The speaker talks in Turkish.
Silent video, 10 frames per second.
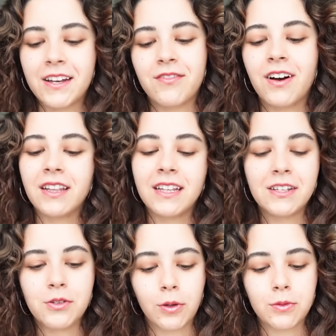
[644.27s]
Vallahi
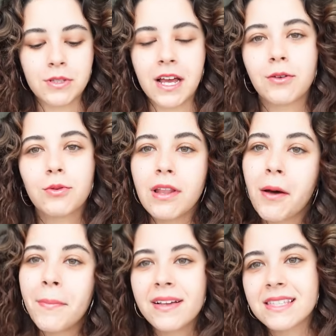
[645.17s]
çok güzel.
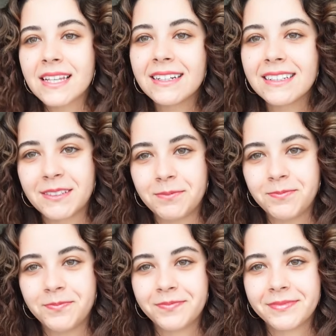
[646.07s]
Kullanmazsan alırım.
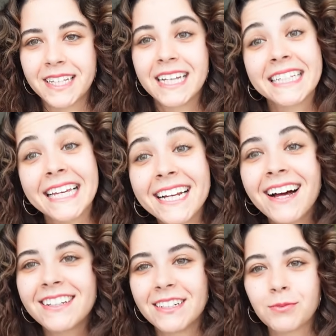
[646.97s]
Geri
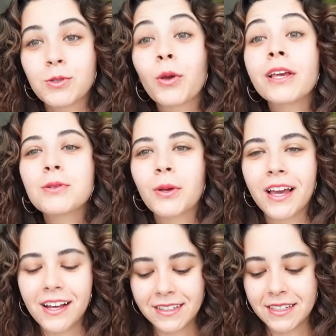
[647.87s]
alırım. Söke
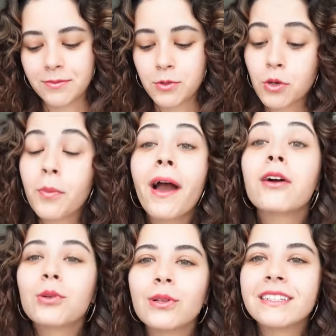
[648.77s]
söke alırım. Çünkü ben
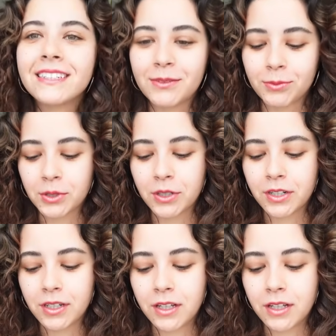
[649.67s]
kullanırım bunu.